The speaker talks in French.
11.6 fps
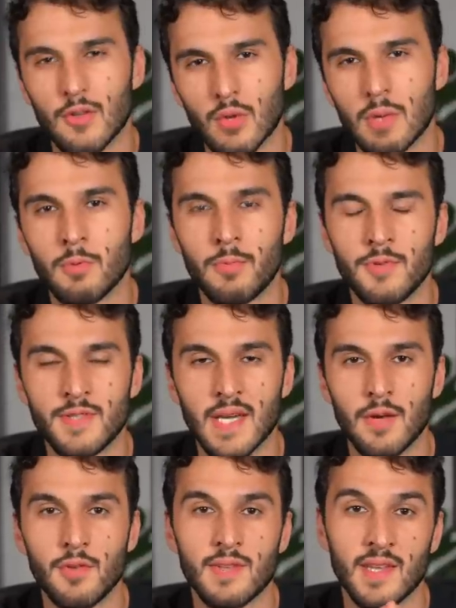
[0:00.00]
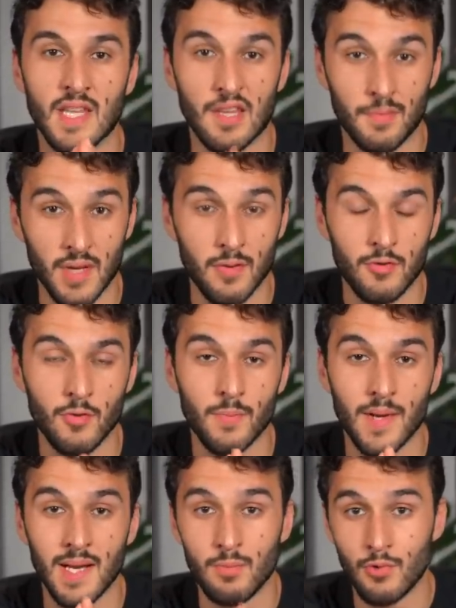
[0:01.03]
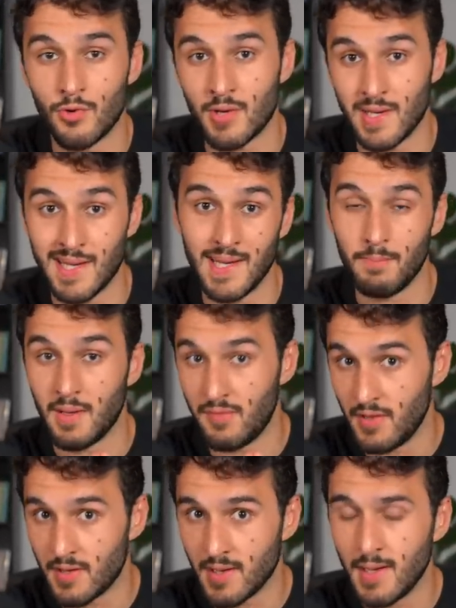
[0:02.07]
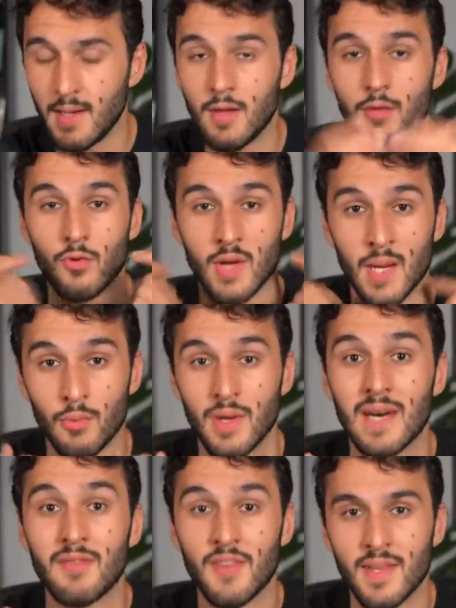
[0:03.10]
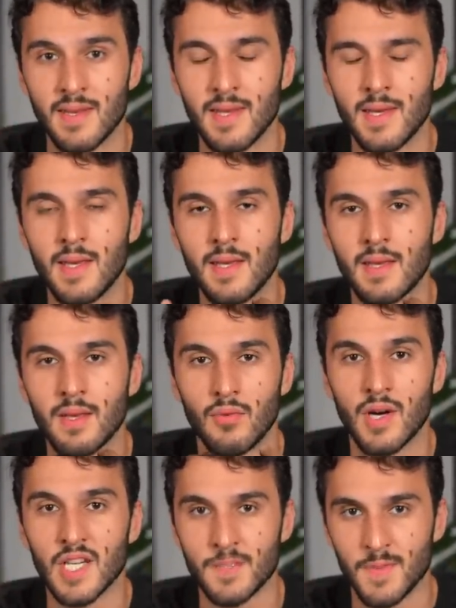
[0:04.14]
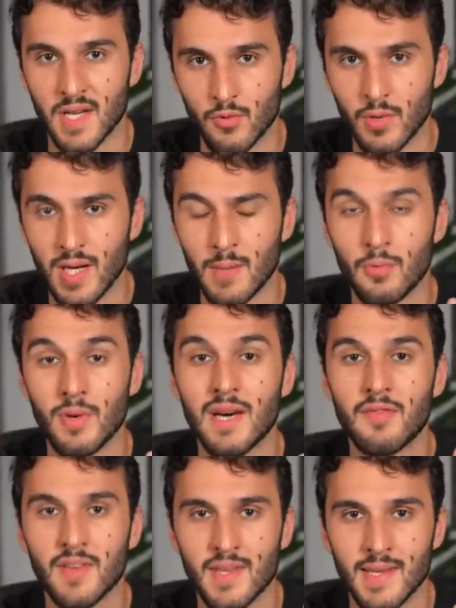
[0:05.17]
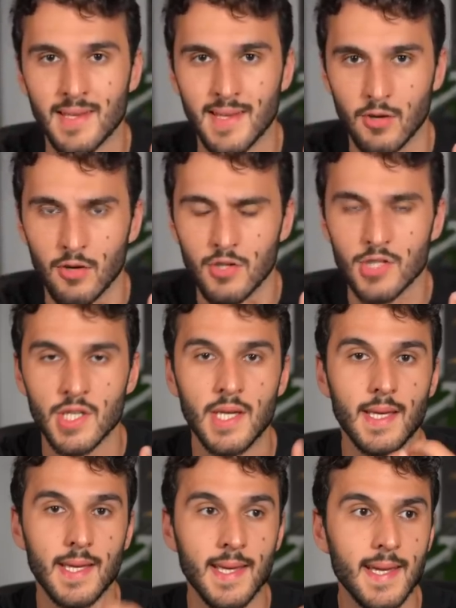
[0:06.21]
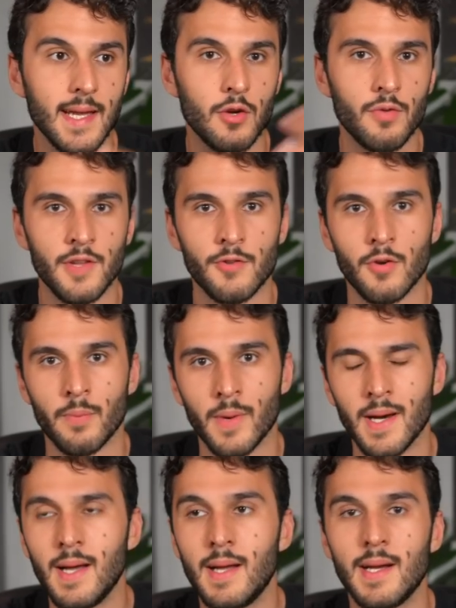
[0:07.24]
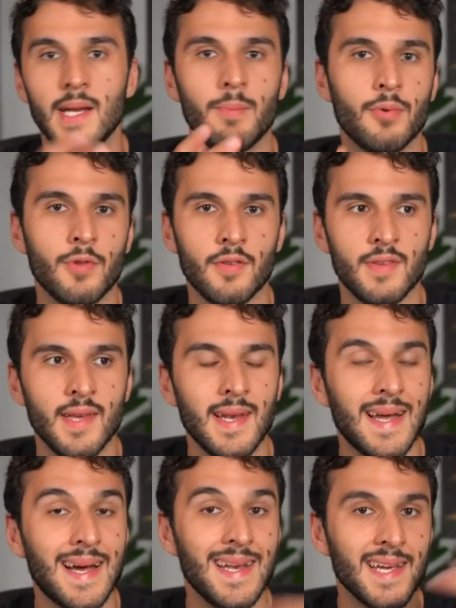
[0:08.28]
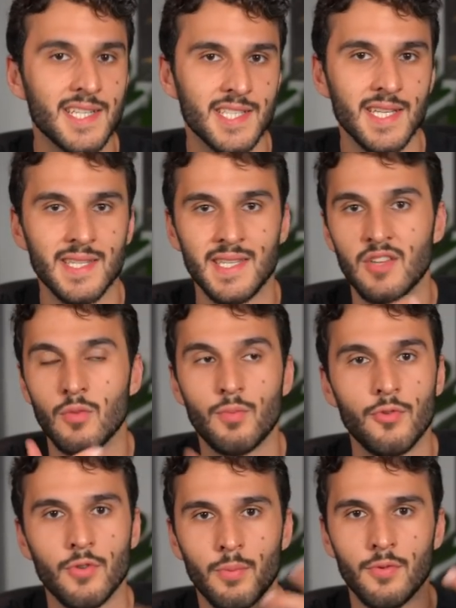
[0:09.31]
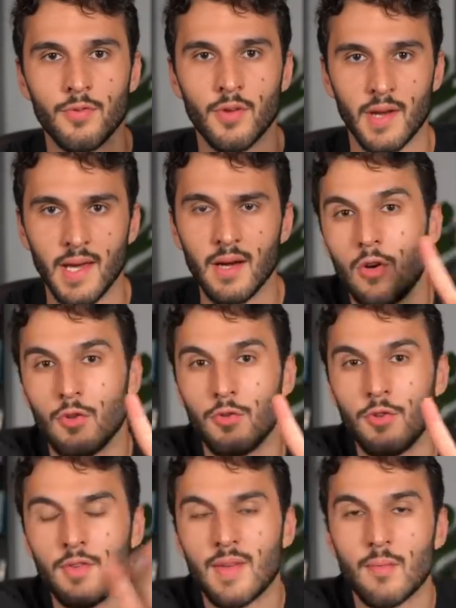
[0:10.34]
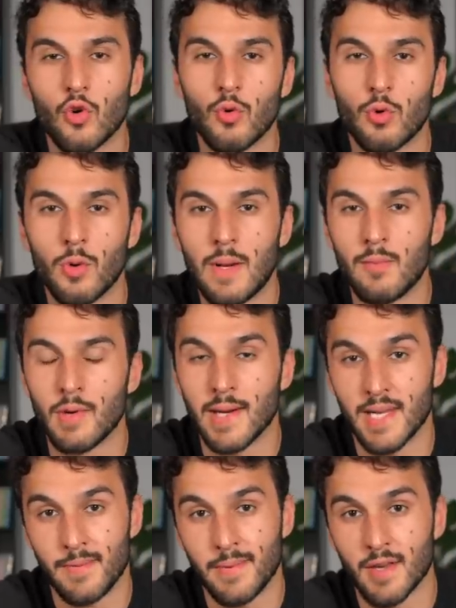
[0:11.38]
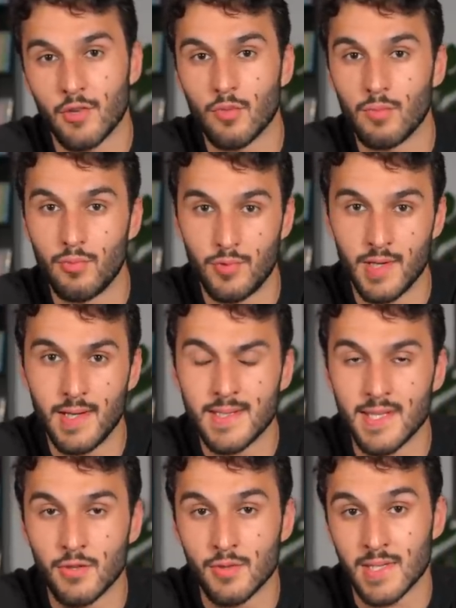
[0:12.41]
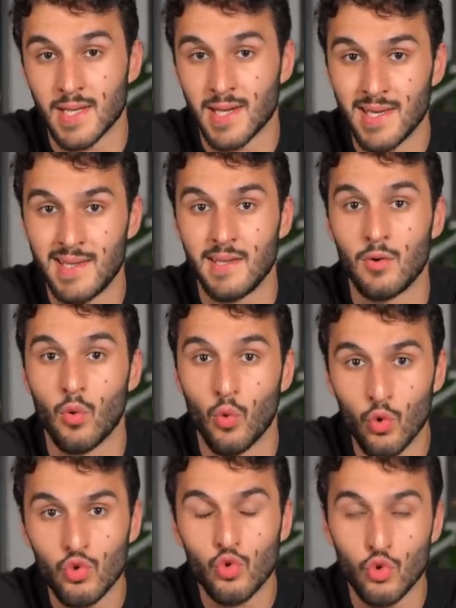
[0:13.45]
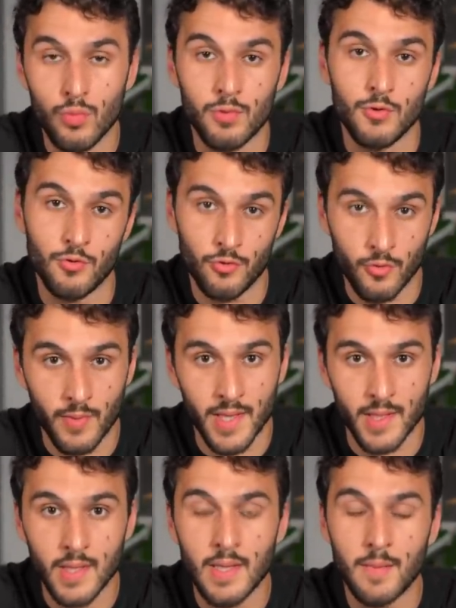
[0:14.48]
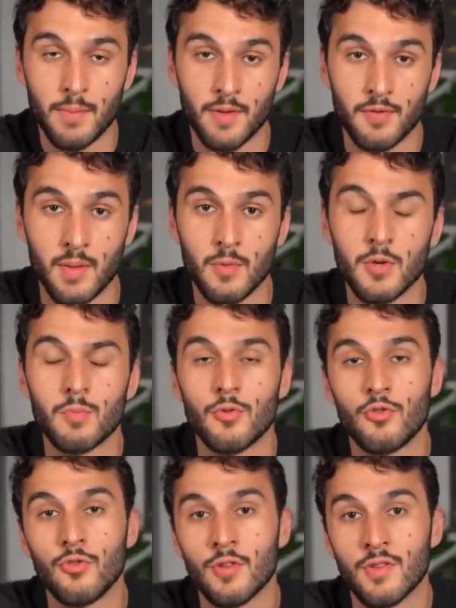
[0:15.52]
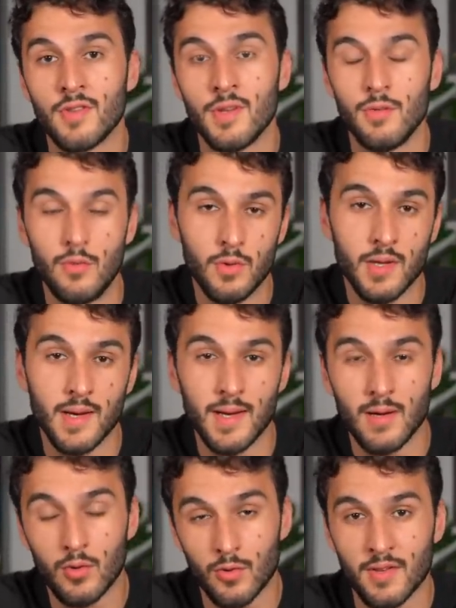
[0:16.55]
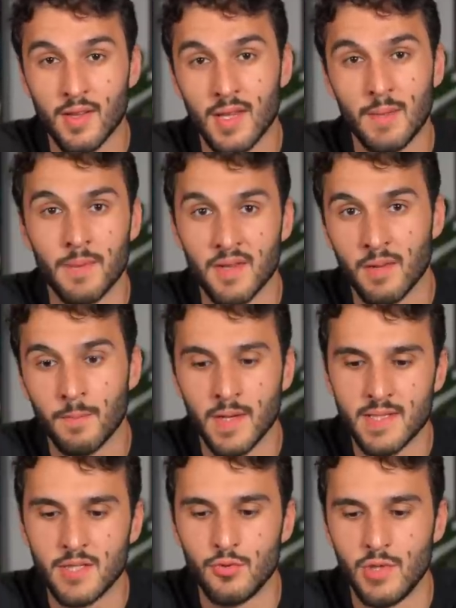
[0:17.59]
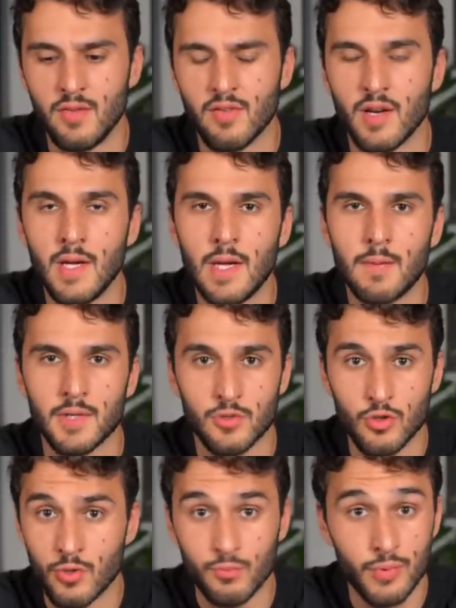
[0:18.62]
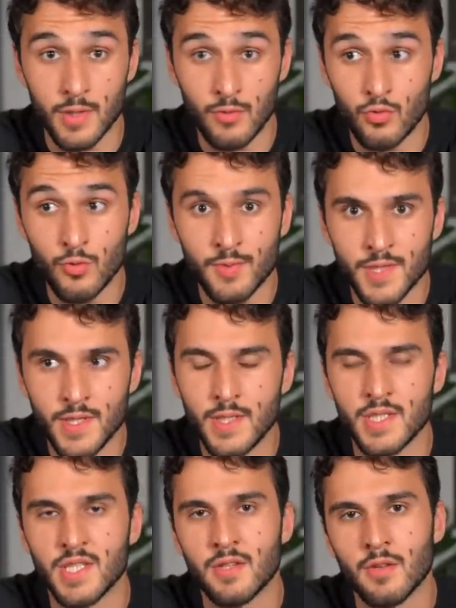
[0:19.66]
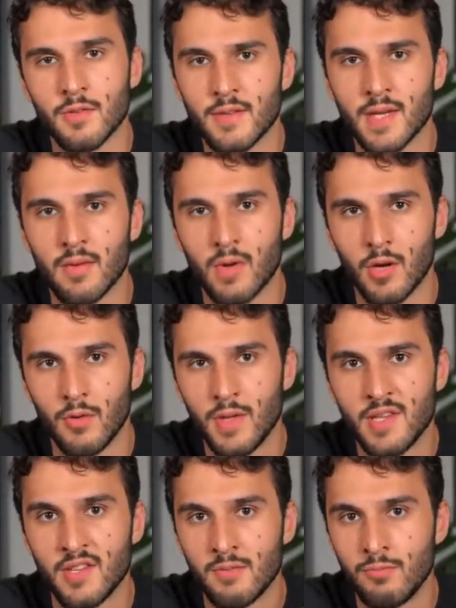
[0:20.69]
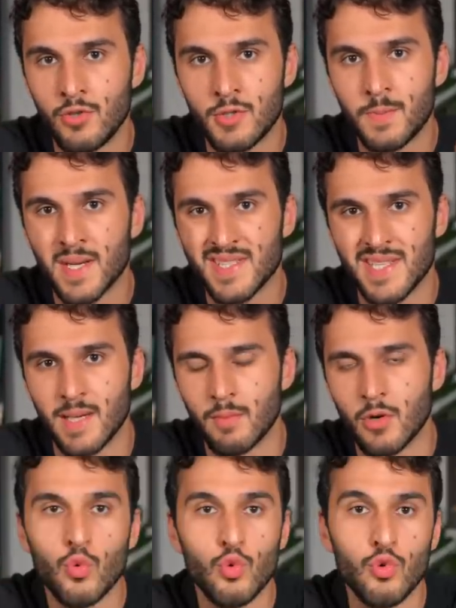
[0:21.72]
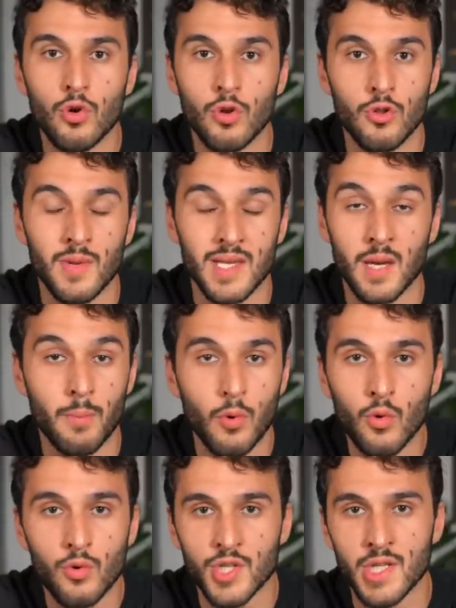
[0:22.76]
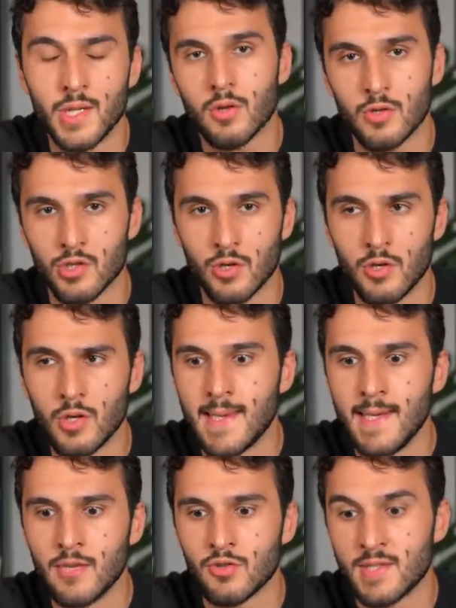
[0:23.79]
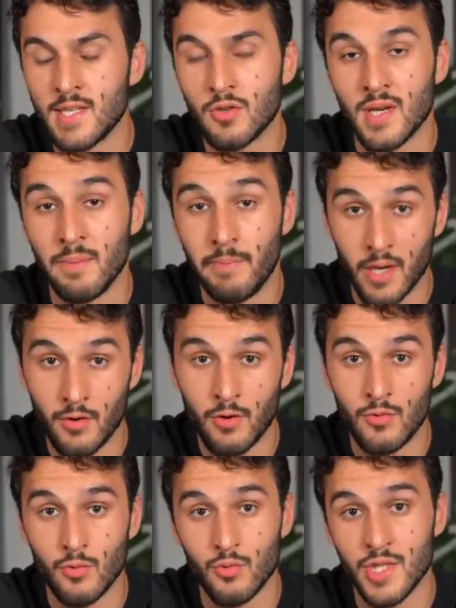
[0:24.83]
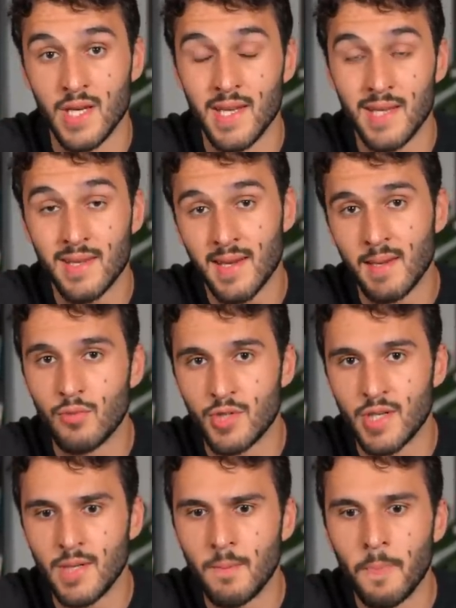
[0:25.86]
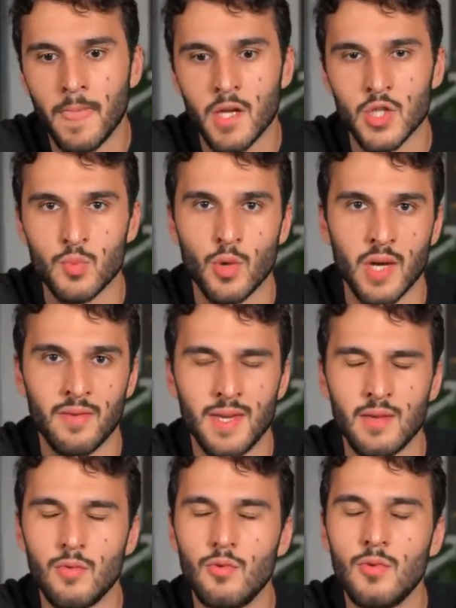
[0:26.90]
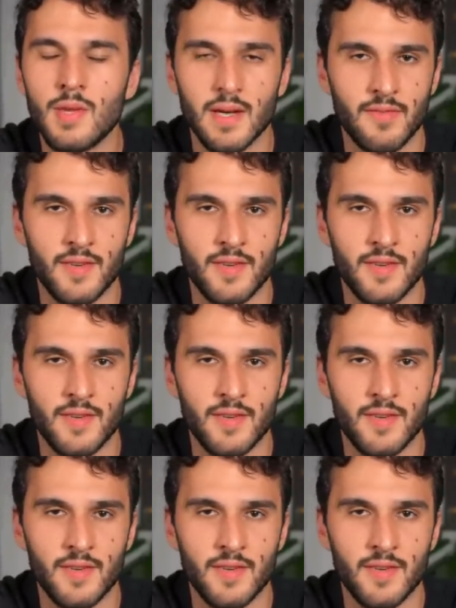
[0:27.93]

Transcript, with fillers: un ton un peu plus sérieux, cette respiration par la bouche, elle est pas filtrée, donc elle peut infecter tes voies respiratoires, elle peut infecter ta gorge et elle ne filtre pas les potentiels allergènes qu'il y a de plus en plus dans l'air. Le deuxième gros problème de la respiration buccale, c'est que ça crée des gros troubles du sommeil. Personnellement, je me suis senti ultra concerné par cette partie du livre parce que depuis tout petit, j'ai tendance à avoir le nez qui se bouche partiellement ou euh, de manière prolongée quand je dors et je sais que les périodes où j'ai le nez très bouché, je me réveille ultra